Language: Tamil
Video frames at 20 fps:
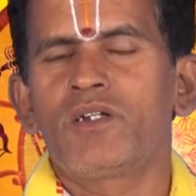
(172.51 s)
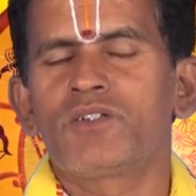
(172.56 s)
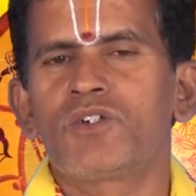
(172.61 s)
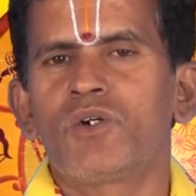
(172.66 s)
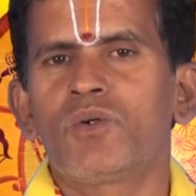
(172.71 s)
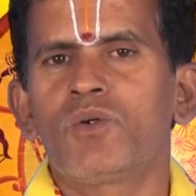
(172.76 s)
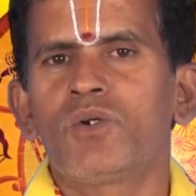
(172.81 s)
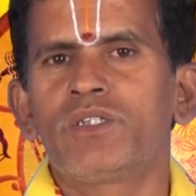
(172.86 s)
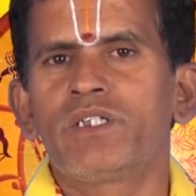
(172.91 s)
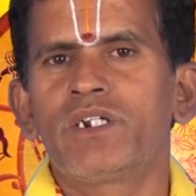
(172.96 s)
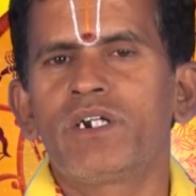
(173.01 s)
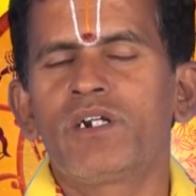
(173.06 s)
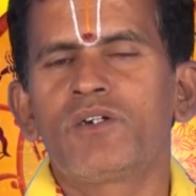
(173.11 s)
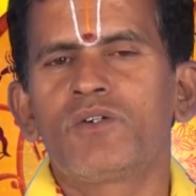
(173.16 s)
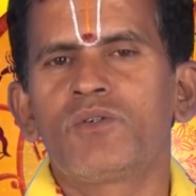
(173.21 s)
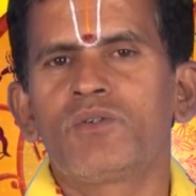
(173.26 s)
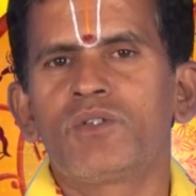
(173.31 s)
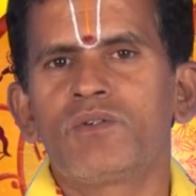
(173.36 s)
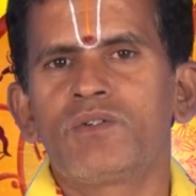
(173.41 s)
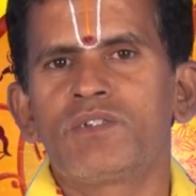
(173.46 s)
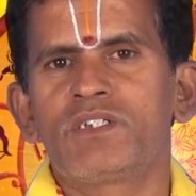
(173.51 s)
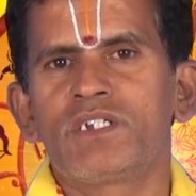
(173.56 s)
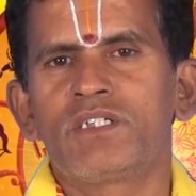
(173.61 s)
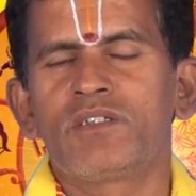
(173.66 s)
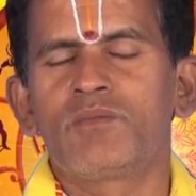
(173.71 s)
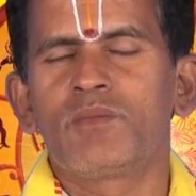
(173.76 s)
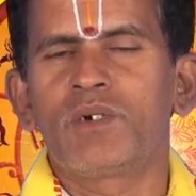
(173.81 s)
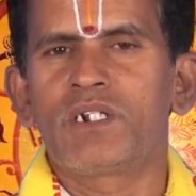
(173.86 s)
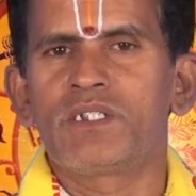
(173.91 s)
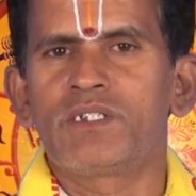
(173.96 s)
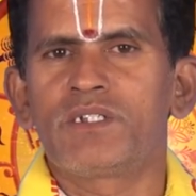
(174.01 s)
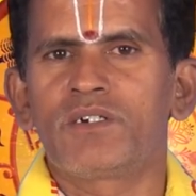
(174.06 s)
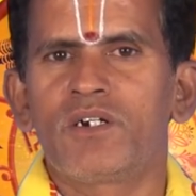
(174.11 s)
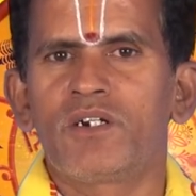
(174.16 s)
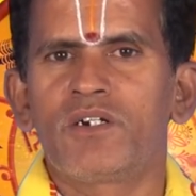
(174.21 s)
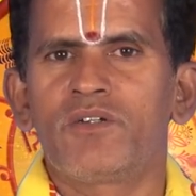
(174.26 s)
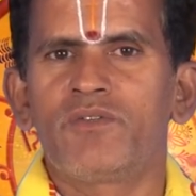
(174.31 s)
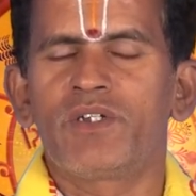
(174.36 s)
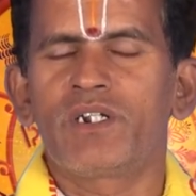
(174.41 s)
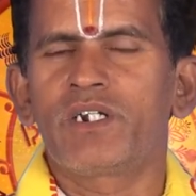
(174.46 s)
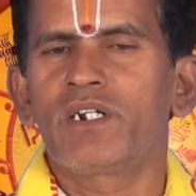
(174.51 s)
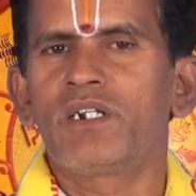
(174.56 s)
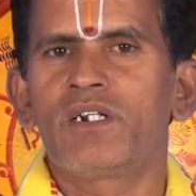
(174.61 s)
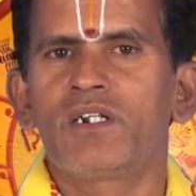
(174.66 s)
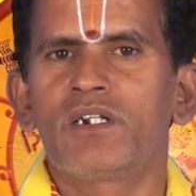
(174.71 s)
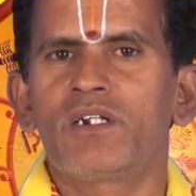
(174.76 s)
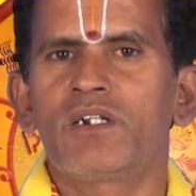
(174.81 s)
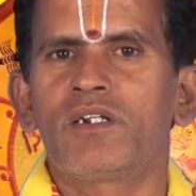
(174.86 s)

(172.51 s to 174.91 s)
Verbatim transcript: சகோதரிகளுக்கு உதவி செய்து மகிழ்ச்சி காணுவீர்கள்